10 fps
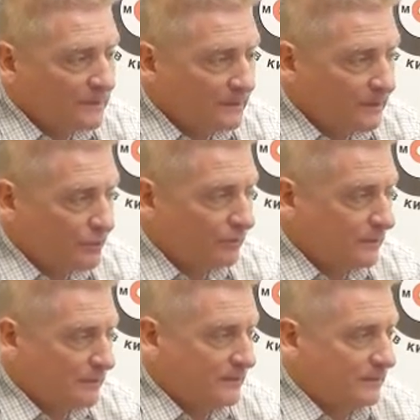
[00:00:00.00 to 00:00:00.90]
стресс, что у
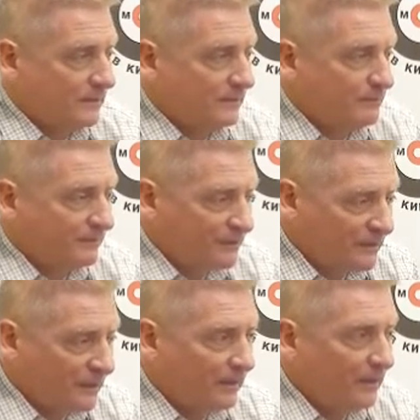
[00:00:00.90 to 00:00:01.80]
нас э,
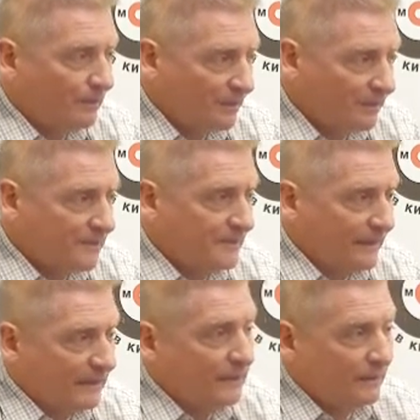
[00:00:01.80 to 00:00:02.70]
федеральное правительство,
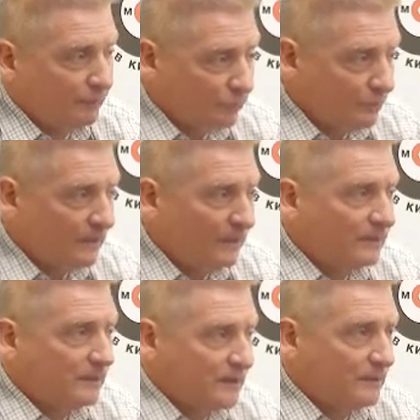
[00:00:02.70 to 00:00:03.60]
эта реформа,
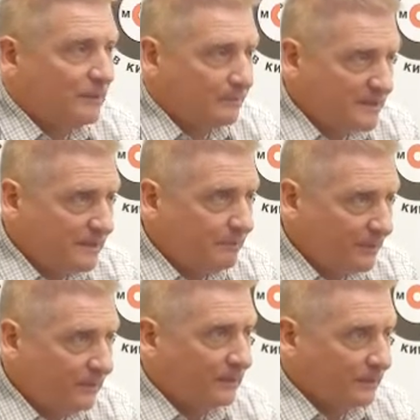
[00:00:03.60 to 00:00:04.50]
она должна быть
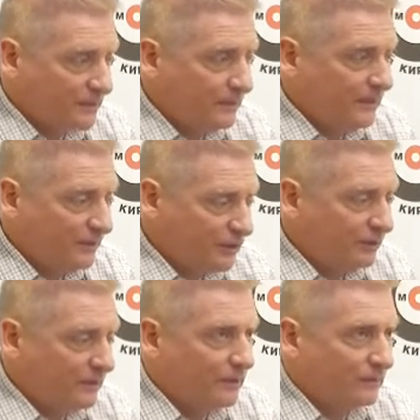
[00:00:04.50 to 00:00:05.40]
постепенно, должна быть...
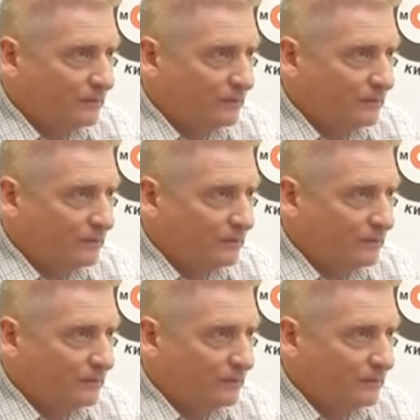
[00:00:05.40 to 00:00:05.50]
Погодите,